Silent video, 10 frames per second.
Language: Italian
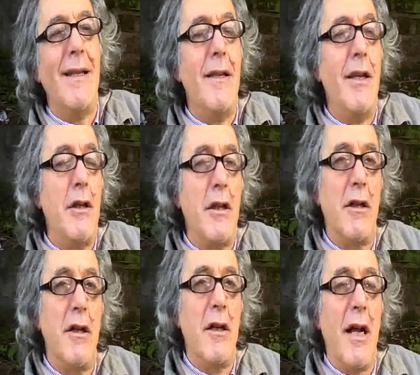e del diritto
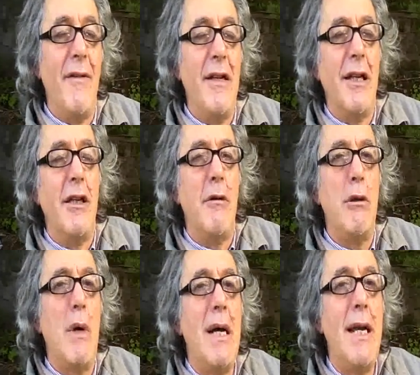alla vita
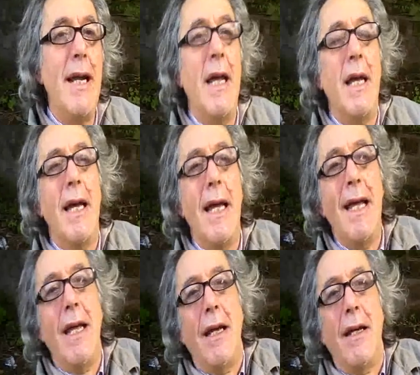individuale
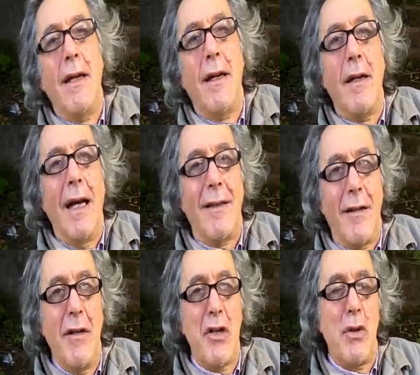e eh,
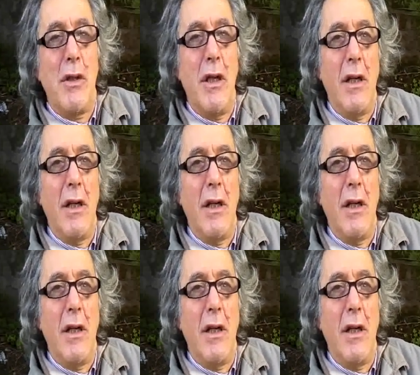attraverso